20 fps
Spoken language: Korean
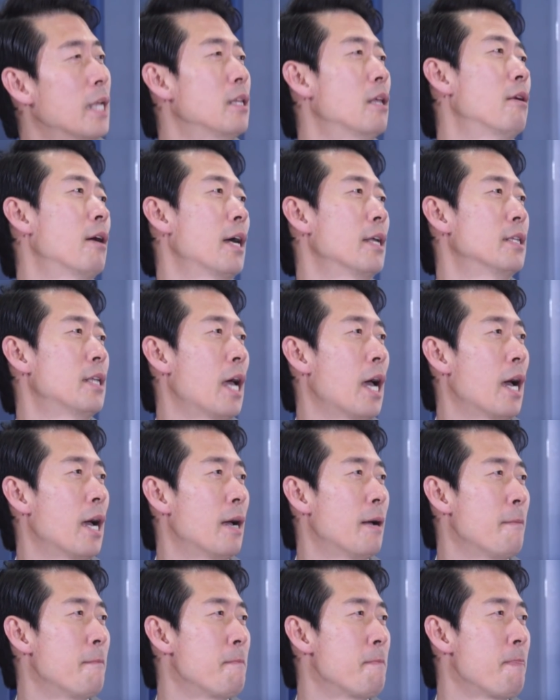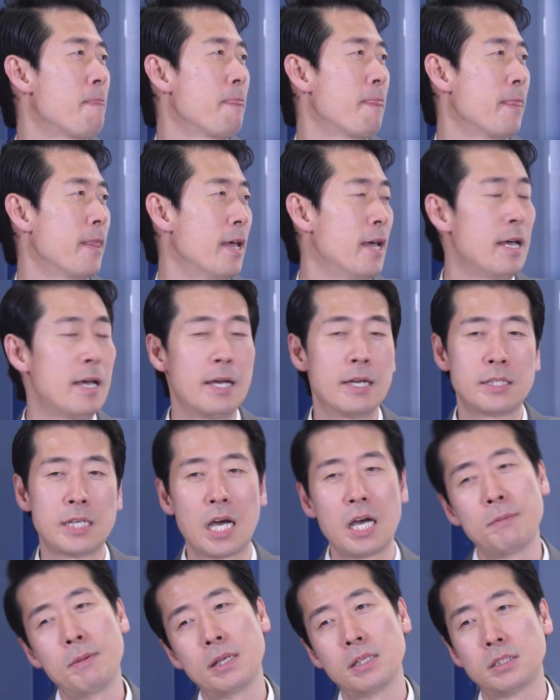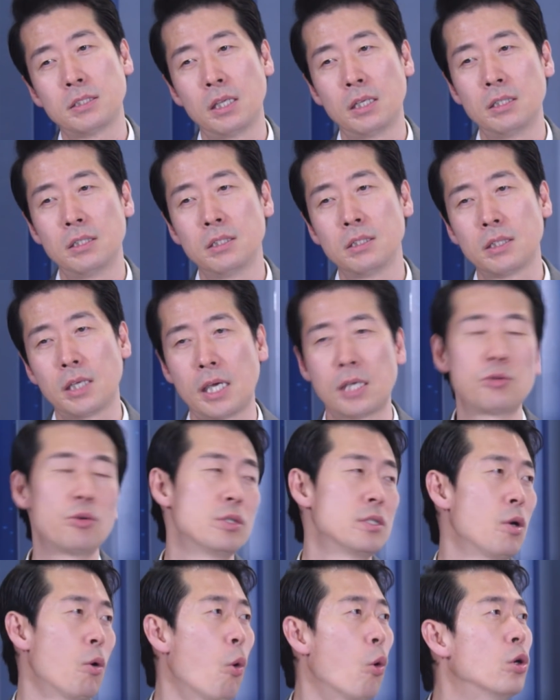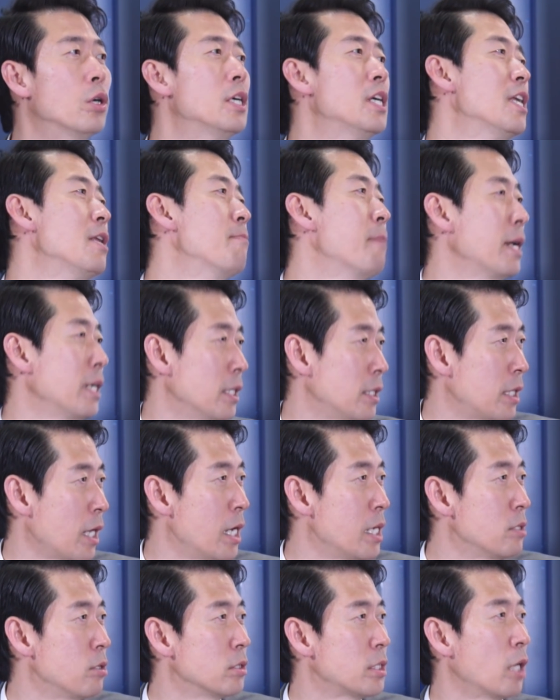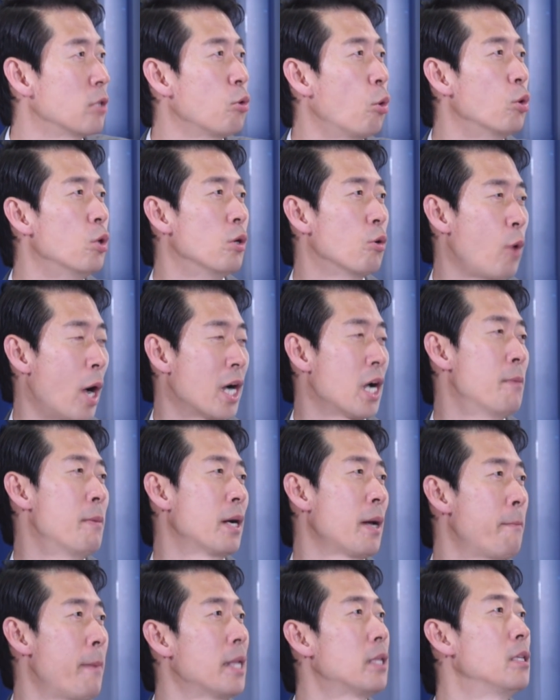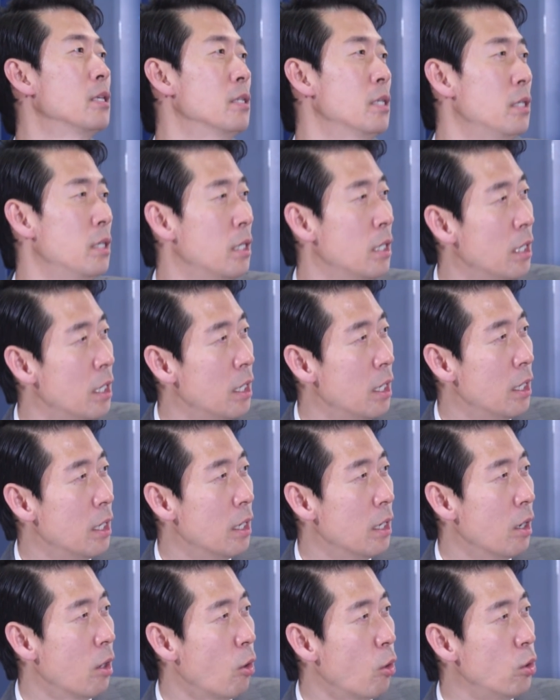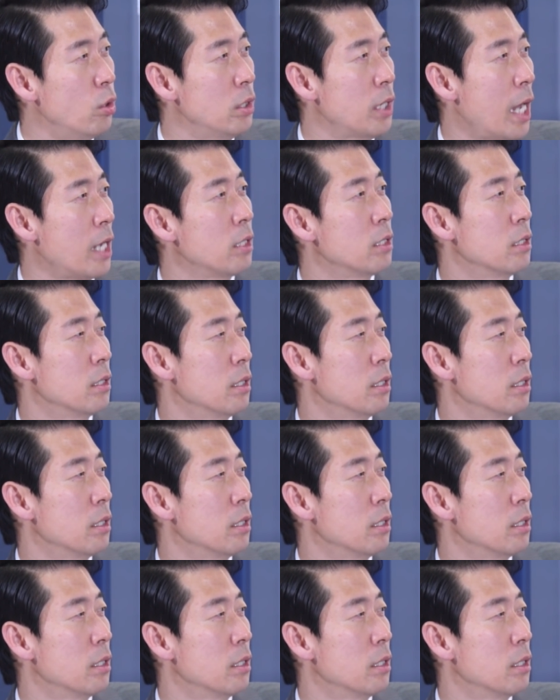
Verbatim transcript: 내려간다. 음. 아. 네, 제가 봤을 때는 계속 이제 오를 일만 있다 해서 저도 오늘 과감하게 배팅을 아, 오늘 그중에 가장,